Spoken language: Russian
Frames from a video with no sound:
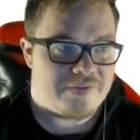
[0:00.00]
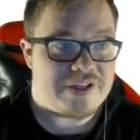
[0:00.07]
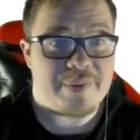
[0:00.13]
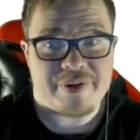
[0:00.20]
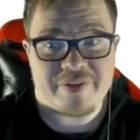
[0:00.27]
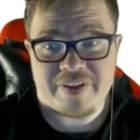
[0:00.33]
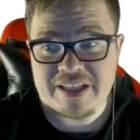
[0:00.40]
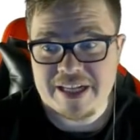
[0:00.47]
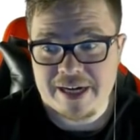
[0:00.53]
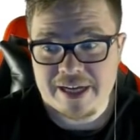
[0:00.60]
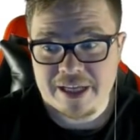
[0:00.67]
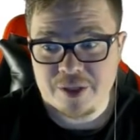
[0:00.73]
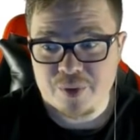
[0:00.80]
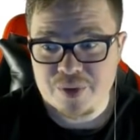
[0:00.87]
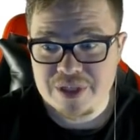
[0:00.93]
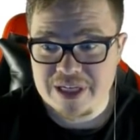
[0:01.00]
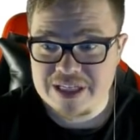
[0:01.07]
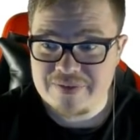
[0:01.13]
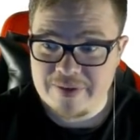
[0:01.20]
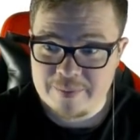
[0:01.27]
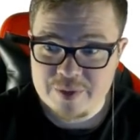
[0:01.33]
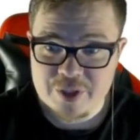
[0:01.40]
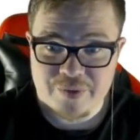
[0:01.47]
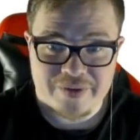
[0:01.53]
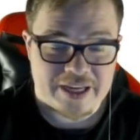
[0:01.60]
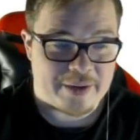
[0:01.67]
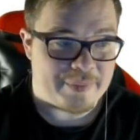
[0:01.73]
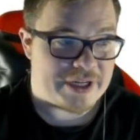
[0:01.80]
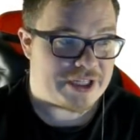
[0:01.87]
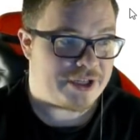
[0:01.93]
Всем привет, дорогие друзья, с вами снова
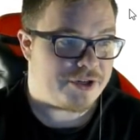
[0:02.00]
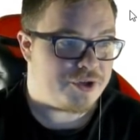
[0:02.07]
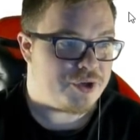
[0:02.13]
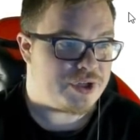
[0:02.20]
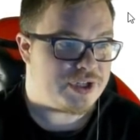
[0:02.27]
я, Мастер Чу,